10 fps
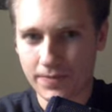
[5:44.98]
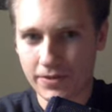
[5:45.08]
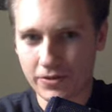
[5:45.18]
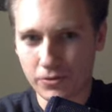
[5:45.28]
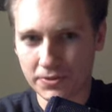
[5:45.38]

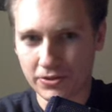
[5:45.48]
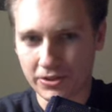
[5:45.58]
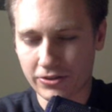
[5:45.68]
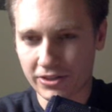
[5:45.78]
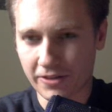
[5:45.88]
Róbcie go
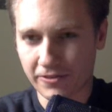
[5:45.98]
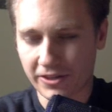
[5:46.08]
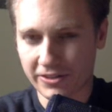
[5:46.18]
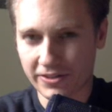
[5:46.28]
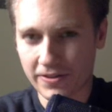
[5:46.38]
tylko dla
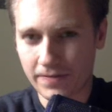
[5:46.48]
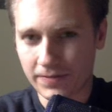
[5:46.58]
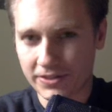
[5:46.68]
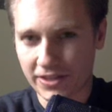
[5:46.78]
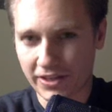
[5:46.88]
Friday.
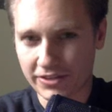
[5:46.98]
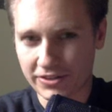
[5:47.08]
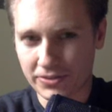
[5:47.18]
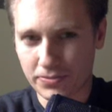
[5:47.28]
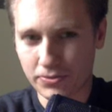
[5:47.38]
Starajcie
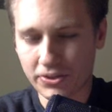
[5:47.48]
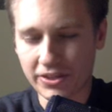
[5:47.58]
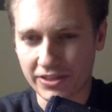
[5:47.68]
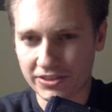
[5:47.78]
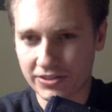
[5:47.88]
się
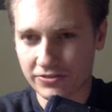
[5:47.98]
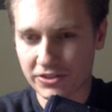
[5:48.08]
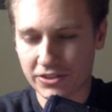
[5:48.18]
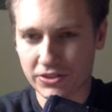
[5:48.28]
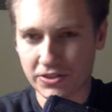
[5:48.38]
unikać
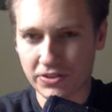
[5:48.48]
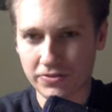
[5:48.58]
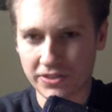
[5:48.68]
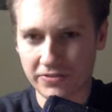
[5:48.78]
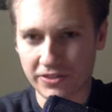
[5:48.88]
wszystkich czynników
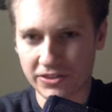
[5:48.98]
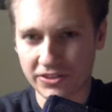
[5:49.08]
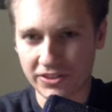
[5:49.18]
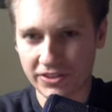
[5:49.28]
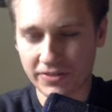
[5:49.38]

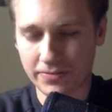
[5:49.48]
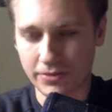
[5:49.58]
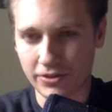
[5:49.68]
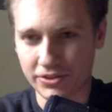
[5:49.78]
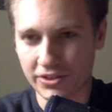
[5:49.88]
zewnętrznych,
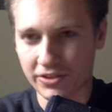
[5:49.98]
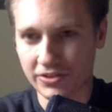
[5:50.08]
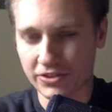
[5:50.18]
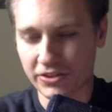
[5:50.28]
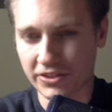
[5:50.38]
bo jeżeli
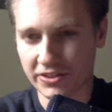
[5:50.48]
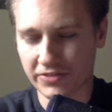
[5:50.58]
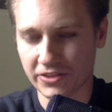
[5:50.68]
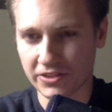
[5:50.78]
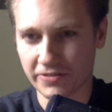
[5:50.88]
czynniki
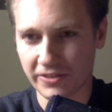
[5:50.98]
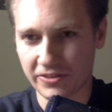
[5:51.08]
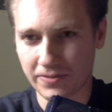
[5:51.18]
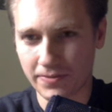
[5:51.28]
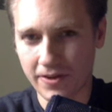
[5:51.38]
zewnętrzne
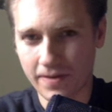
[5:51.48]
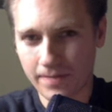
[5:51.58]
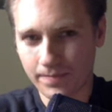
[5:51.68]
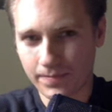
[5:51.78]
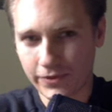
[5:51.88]
wejdą,
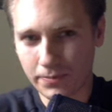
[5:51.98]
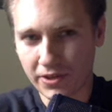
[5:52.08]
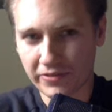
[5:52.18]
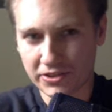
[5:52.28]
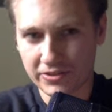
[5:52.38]
to
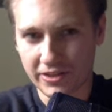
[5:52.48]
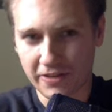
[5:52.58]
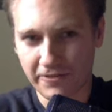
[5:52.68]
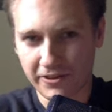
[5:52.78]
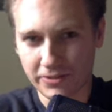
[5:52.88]
pojawia się ten
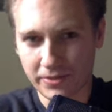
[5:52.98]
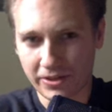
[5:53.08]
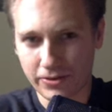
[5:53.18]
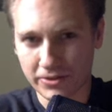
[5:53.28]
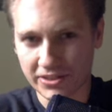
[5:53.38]
efekt
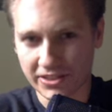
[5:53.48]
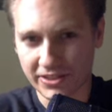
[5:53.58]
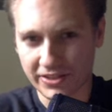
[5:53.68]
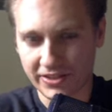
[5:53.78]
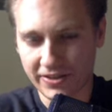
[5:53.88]
nadmiernego
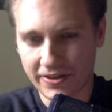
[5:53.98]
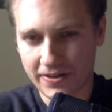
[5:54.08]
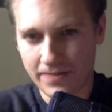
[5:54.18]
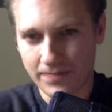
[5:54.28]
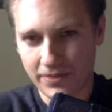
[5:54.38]
uzasadniania
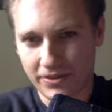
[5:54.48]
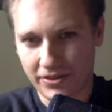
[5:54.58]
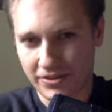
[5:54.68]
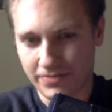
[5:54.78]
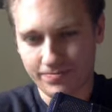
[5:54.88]

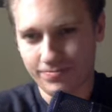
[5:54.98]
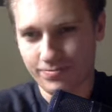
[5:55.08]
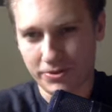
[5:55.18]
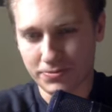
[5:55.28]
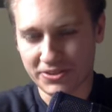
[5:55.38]
i po
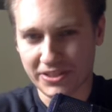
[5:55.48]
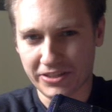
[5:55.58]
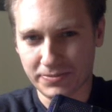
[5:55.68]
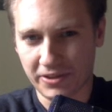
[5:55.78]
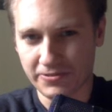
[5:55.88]
prostu przestaje to
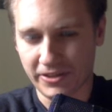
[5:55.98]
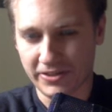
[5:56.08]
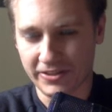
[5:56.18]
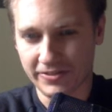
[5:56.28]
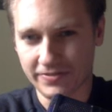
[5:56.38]
sprawiać
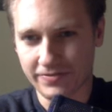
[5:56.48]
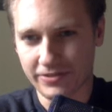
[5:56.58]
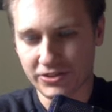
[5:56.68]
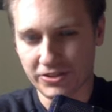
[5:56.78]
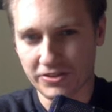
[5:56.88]
Friday. Więc
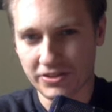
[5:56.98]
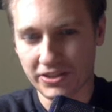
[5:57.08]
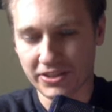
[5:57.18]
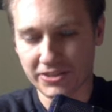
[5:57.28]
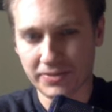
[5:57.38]
jeżeli, jeżeli
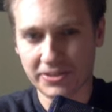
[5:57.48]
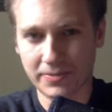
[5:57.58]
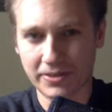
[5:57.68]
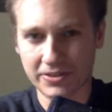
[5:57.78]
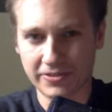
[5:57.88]
chcecie
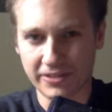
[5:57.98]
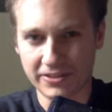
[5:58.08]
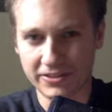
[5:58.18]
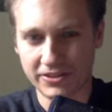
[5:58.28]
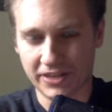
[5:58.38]
zmaksymalizować
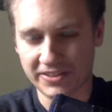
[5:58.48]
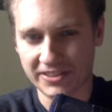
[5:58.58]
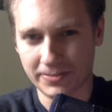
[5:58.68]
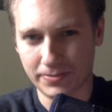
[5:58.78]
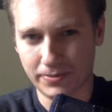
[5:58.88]

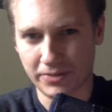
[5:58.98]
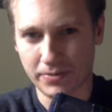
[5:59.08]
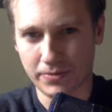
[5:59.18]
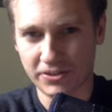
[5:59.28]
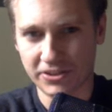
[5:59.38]
szanse, by projekt
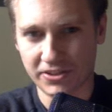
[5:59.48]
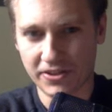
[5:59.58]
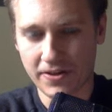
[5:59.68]
poboczny